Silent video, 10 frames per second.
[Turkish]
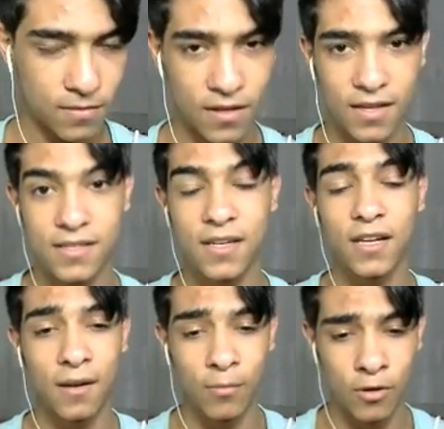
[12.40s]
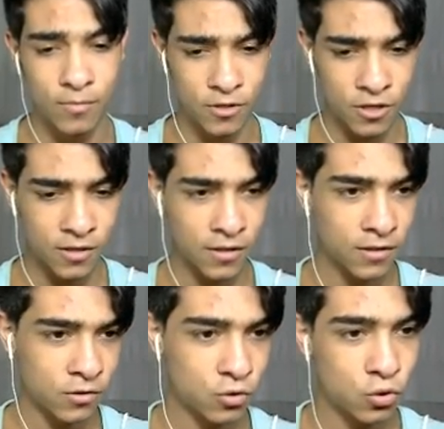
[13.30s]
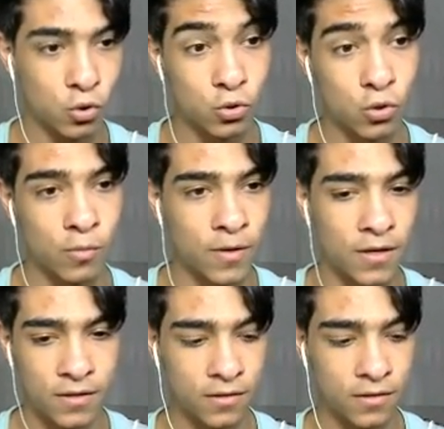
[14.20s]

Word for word: Kesinlikle bulamayacaklar. Çünkü çok zor bir yer.